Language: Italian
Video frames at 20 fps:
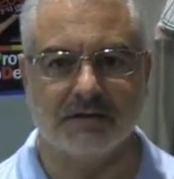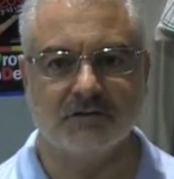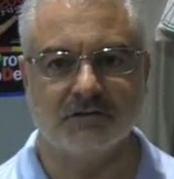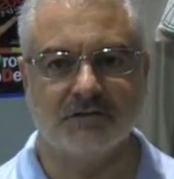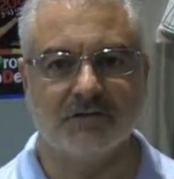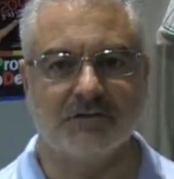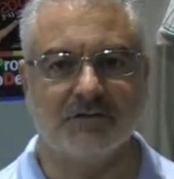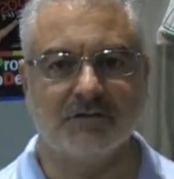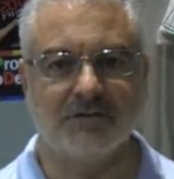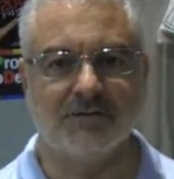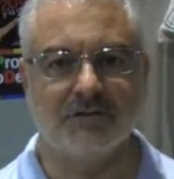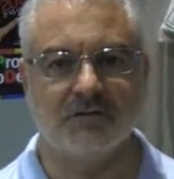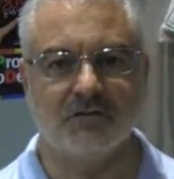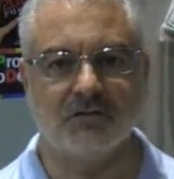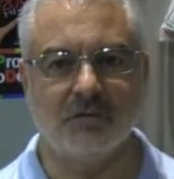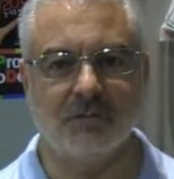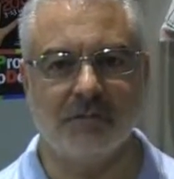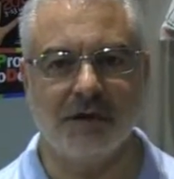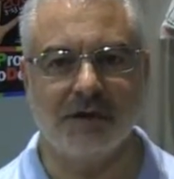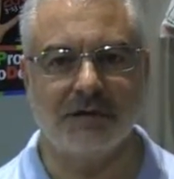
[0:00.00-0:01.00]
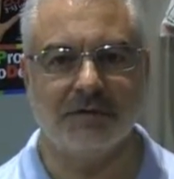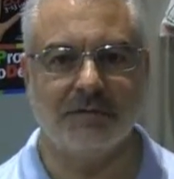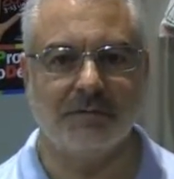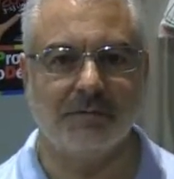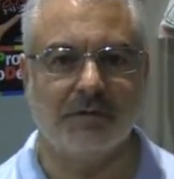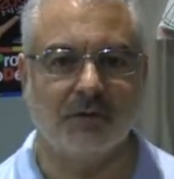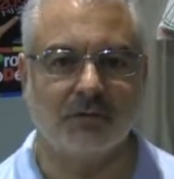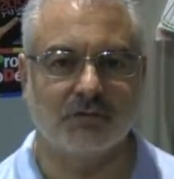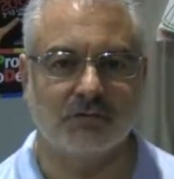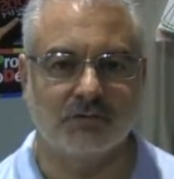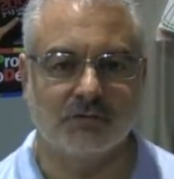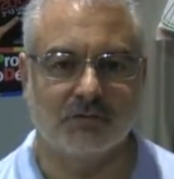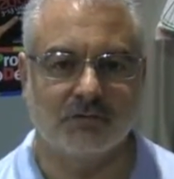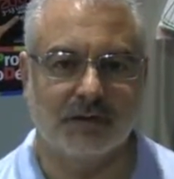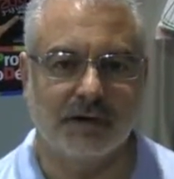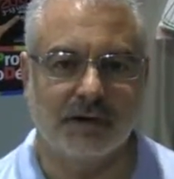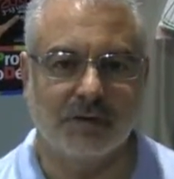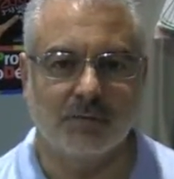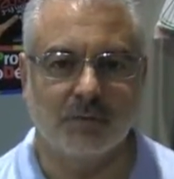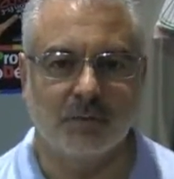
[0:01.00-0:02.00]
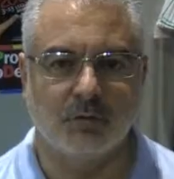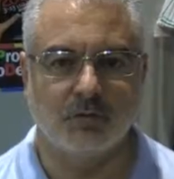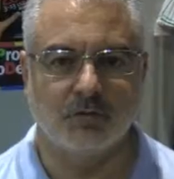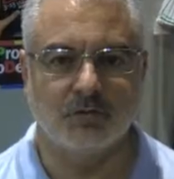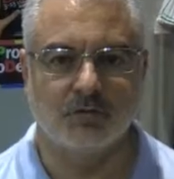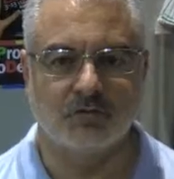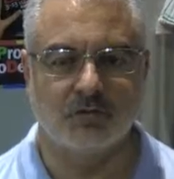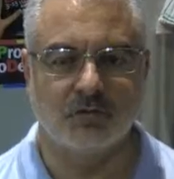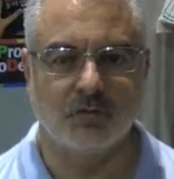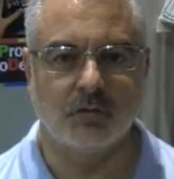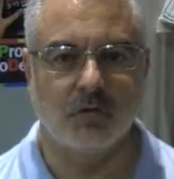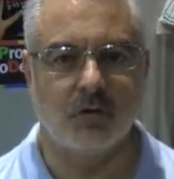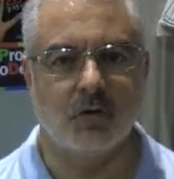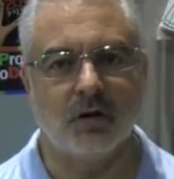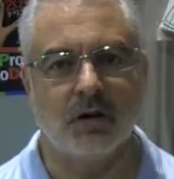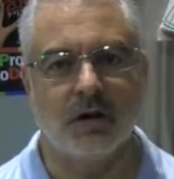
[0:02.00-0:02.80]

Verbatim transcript: senza infingimenti, ma allo stesso tempo non ci sono